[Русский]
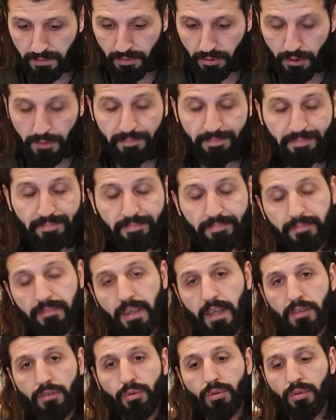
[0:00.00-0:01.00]
Все.
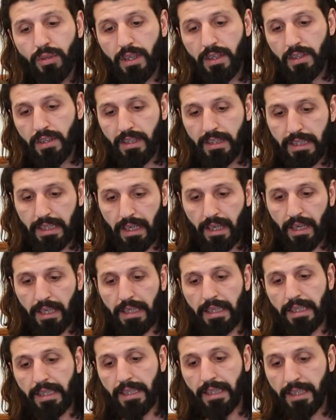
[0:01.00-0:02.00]
Начну я сейчас
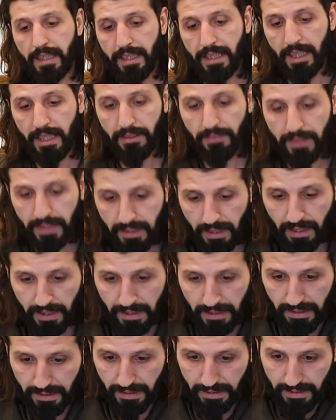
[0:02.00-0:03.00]
а, рассказывать
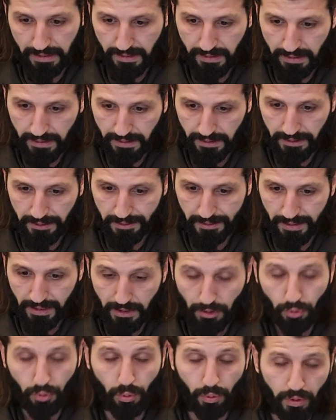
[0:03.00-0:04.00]
о э,
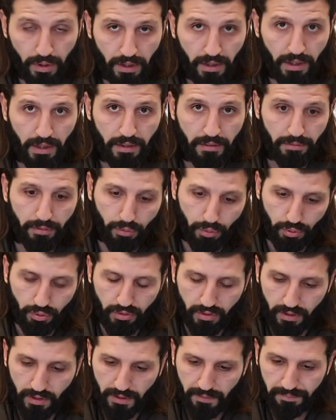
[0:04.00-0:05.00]
расходах в
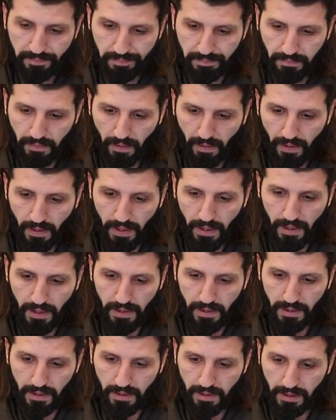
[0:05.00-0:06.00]
Турции.
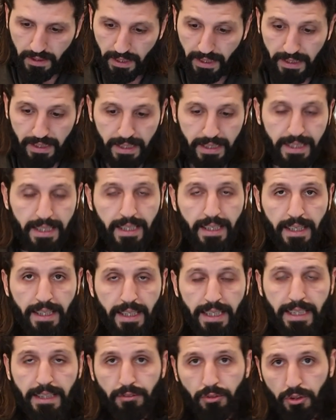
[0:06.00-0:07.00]
Э, какие цены
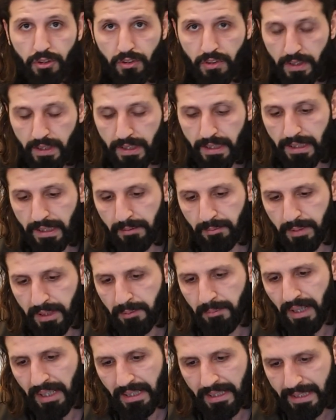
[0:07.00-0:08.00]
на сегодняшний день?
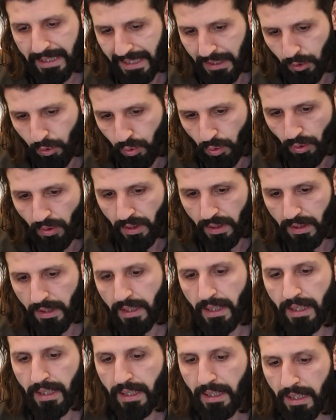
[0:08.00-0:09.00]
Минимальный расход
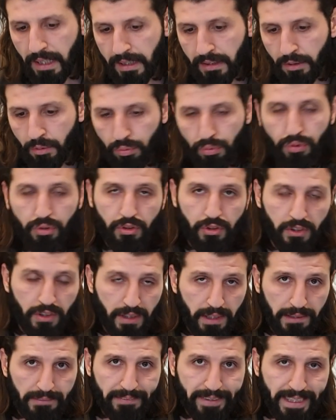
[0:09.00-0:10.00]
для двух
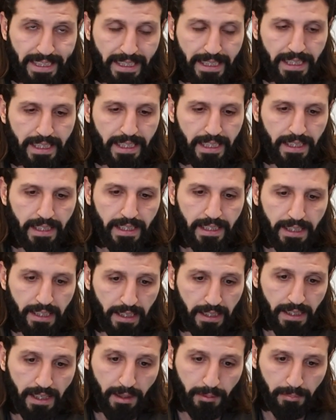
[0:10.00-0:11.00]
человек,
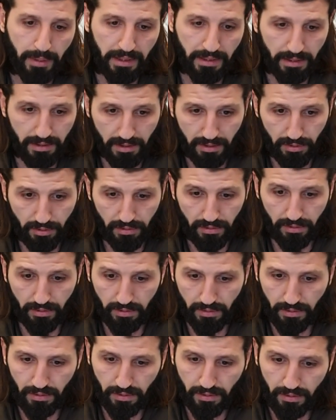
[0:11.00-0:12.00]
э, для молодой
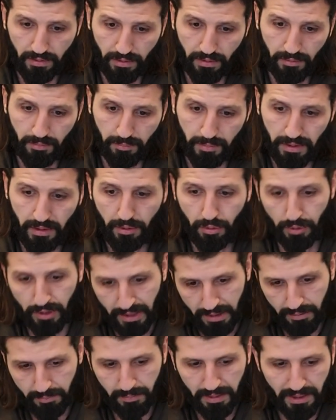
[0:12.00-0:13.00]
э, молодой
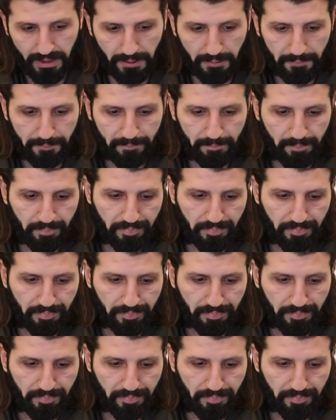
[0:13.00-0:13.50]
семьи,